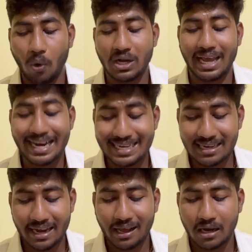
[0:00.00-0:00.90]
ஒன் எயிட்டி
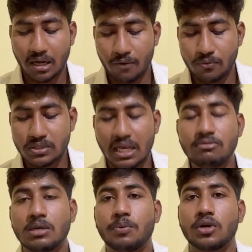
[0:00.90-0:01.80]
நைன் கட் ஆஃபும்
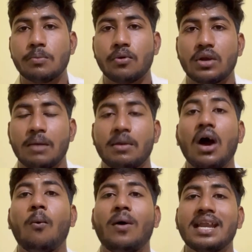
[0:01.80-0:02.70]
செல்ஃப் சப்போர்ட்டட் ப்ரோக்ராம்னா
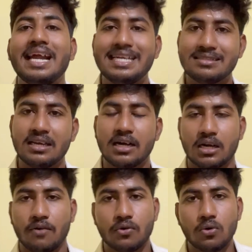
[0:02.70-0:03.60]
ஒன் எயிட்டி த்ரீ
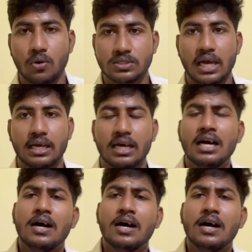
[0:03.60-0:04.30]
கட் ஆஃப்க்கும் க்ளோஸ் ஆயிருக்கு